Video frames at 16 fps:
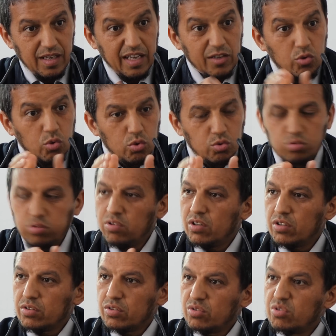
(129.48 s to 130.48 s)
être au
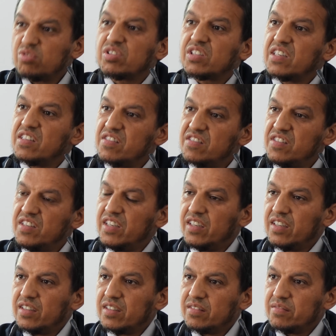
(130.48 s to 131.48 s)
courant de ce qui se dit,
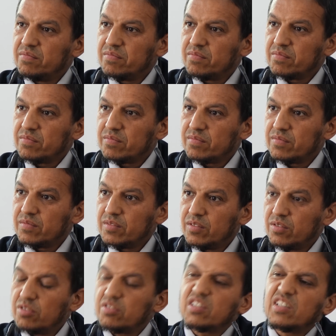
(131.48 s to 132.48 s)

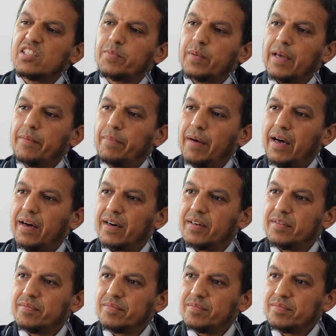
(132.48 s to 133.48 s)
de ce qui se prépare.